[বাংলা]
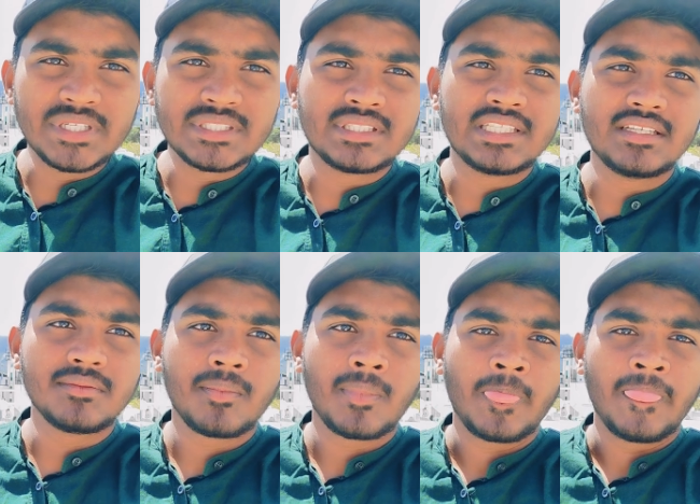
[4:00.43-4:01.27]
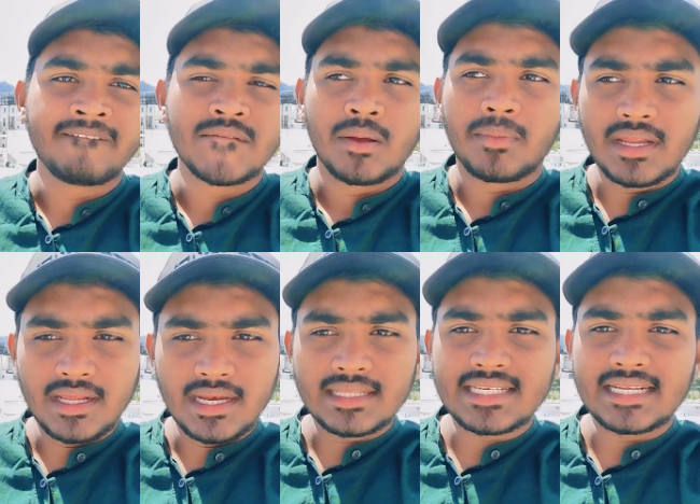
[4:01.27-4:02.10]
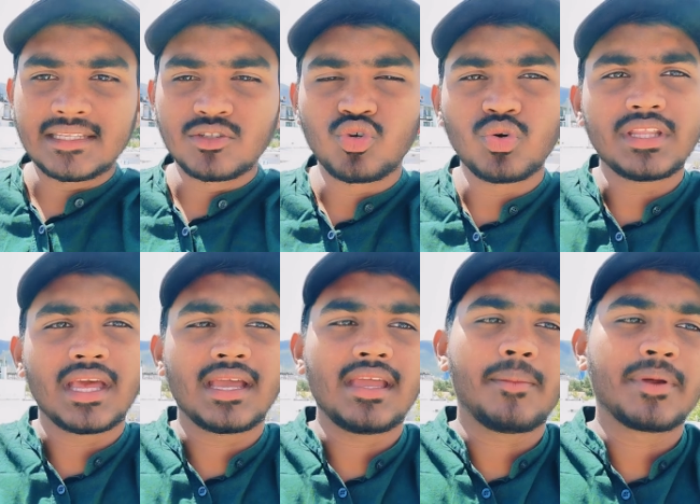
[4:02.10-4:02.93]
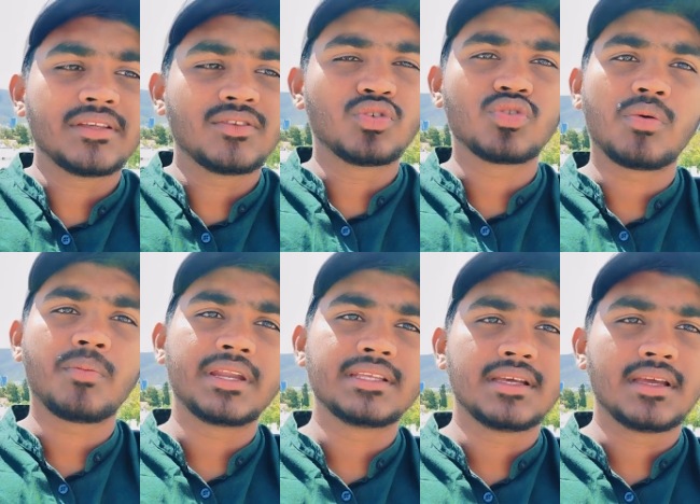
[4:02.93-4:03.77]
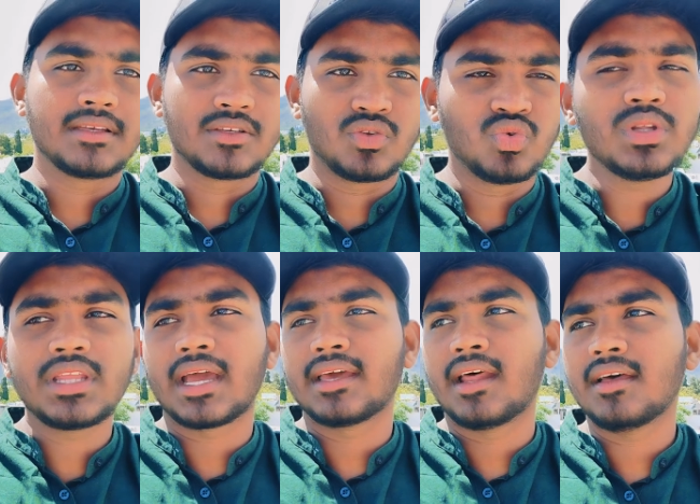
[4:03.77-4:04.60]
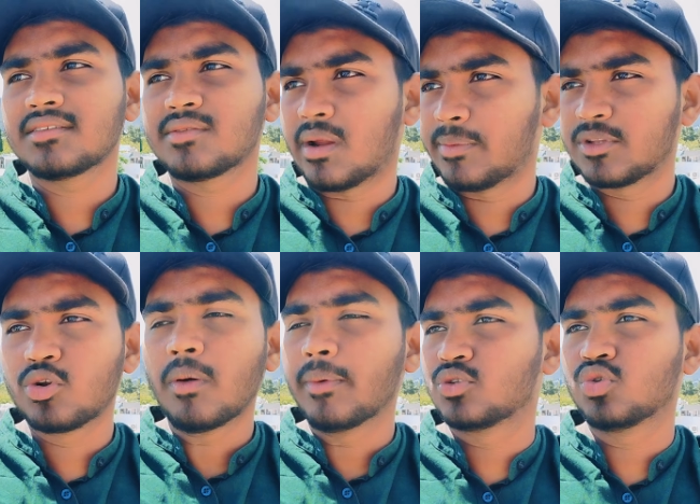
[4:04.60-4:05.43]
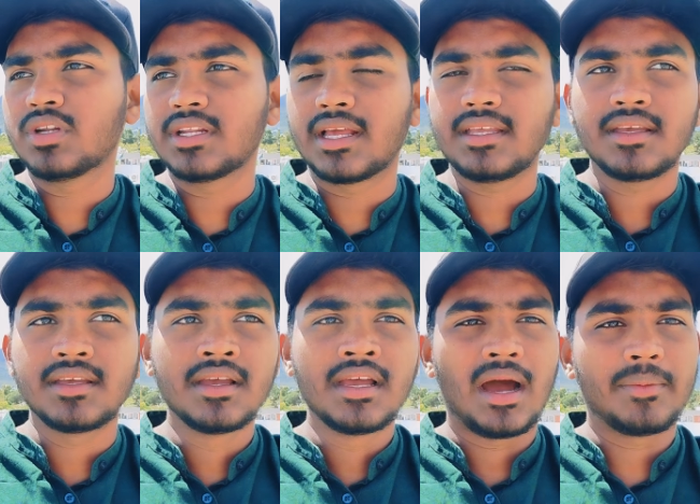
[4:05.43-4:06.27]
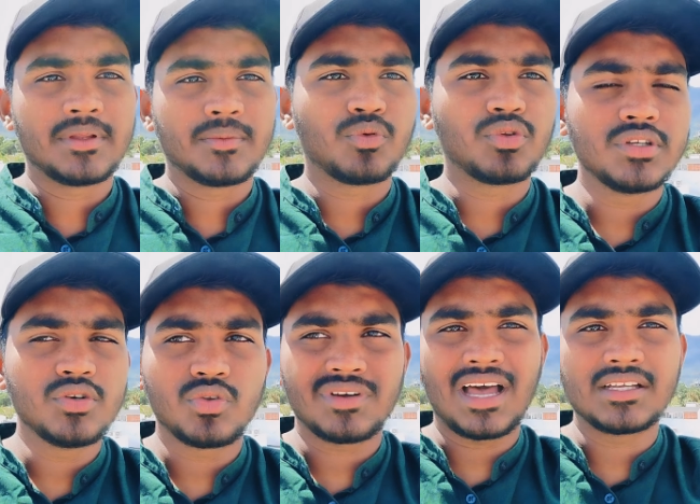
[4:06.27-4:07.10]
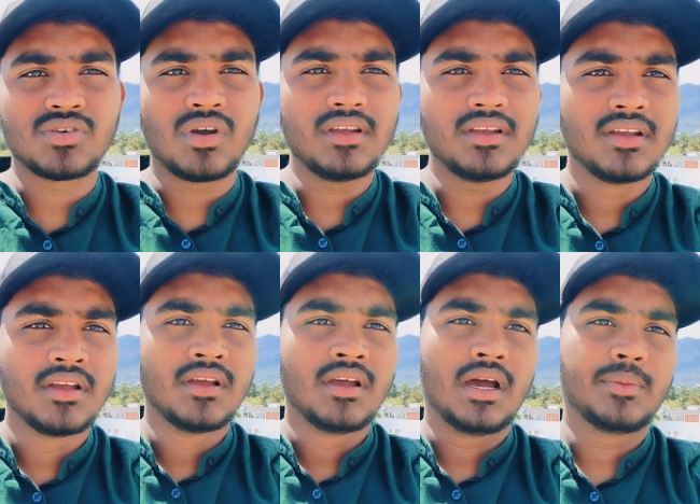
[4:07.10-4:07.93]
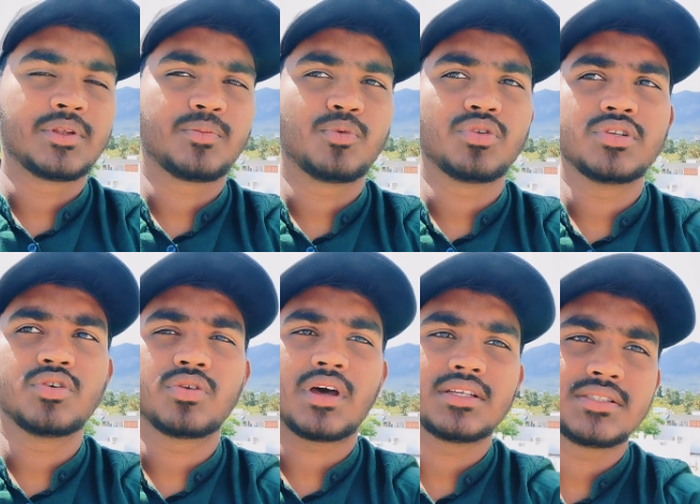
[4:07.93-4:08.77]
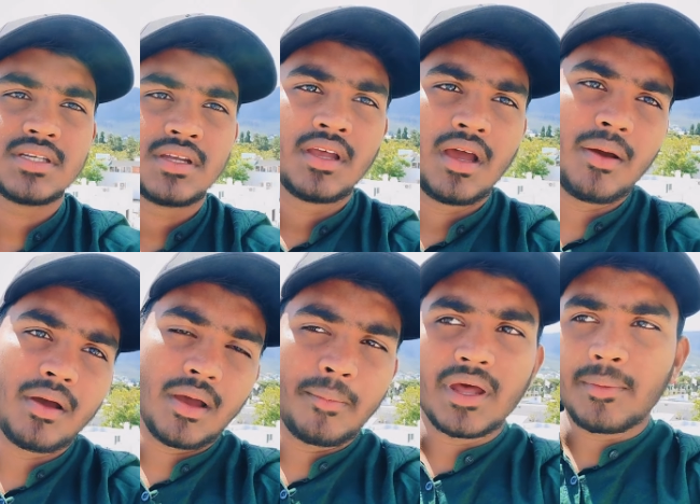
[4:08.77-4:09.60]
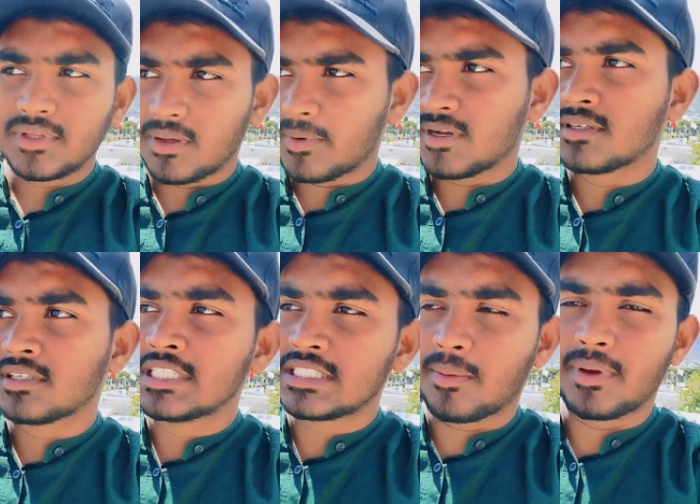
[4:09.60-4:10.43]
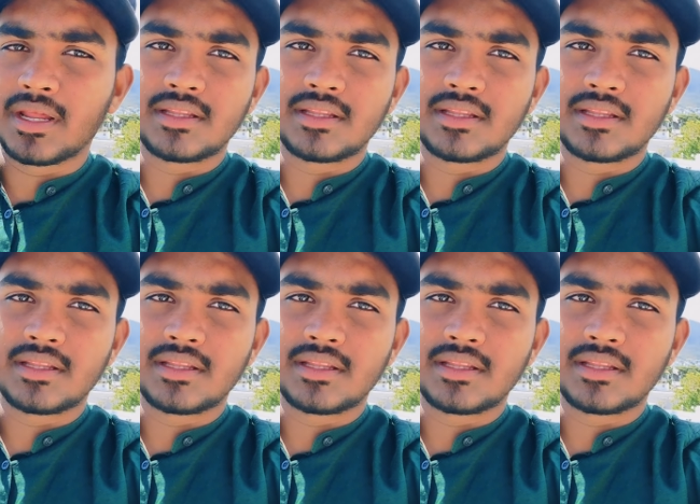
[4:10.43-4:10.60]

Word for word: দিন মানে এটা চার দিন ছুটি থাকে আবার কিছু কিছু কোম্পানি ছুটি থাকে না যেমন আমাদের ওইভাবে ছুটি নাই আমাদের প্রতিনিয়ত কাজ হয় আমাদের প্রতিনিয়ত কাজ আমাদের আবার হিসাব আলাদা